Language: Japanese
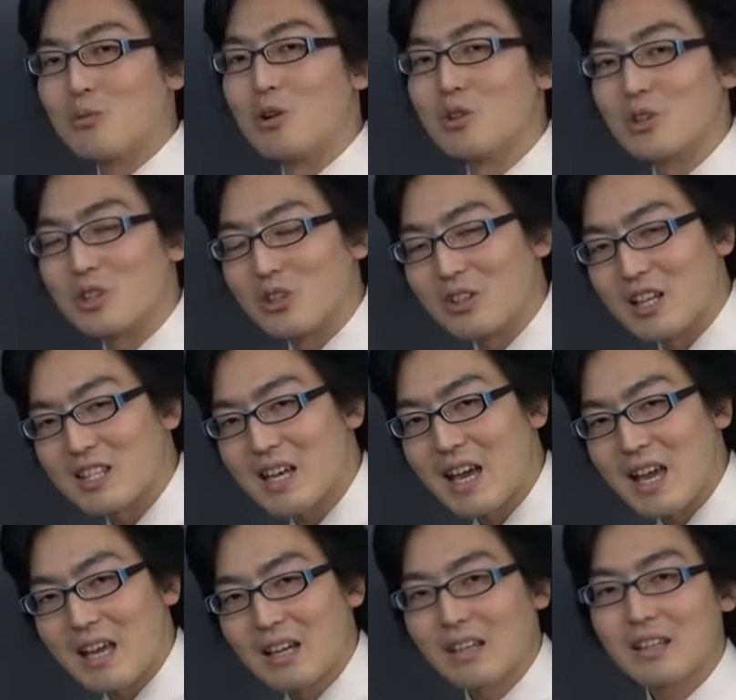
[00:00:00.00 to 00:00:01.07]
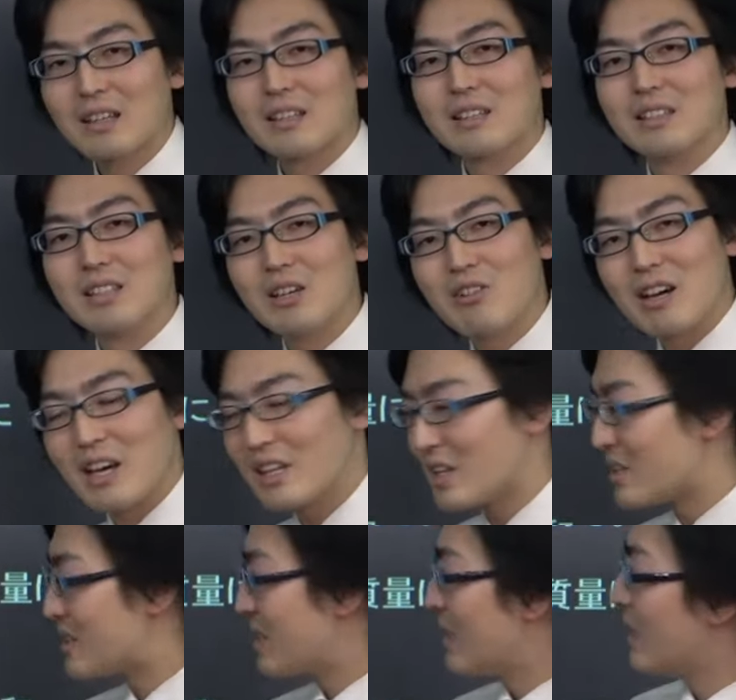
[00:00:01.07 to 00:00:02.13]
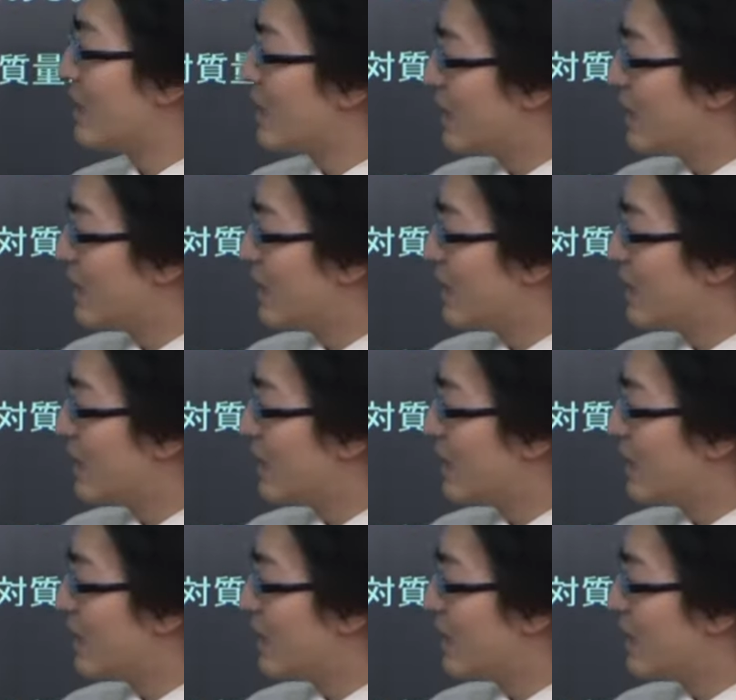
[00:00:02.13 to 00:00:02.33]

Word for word: を覚えておいてください。では「え」です。